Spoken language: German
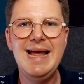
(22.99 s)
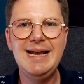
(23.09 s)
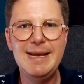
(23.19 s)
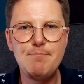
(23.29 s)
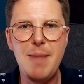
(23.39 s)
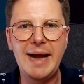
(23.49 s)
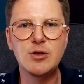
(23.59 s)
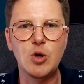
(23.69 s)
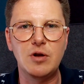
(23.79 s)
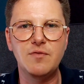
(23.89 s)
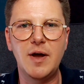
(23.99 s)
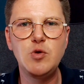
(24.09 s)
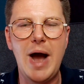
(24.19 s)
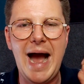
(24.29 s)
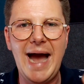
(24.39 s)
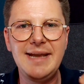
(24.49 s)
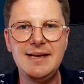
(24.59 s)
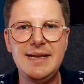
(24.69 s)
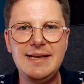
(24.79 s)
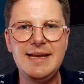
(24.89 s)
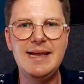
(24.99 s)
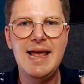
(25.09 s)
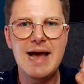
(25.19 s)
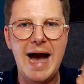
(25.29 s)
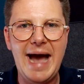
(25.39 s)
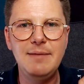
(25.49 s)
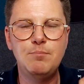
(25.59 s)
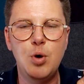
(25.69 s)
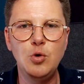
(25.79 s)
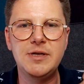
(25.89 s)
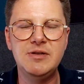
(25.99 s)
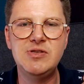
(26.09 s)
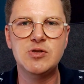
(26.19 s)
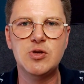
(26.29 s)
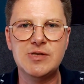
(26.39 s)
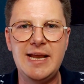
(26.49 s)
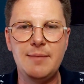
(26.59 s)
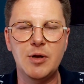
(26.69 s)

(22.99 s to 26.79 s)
Lippen einrollen war nur eine Idee, ein Punkt in dieses System.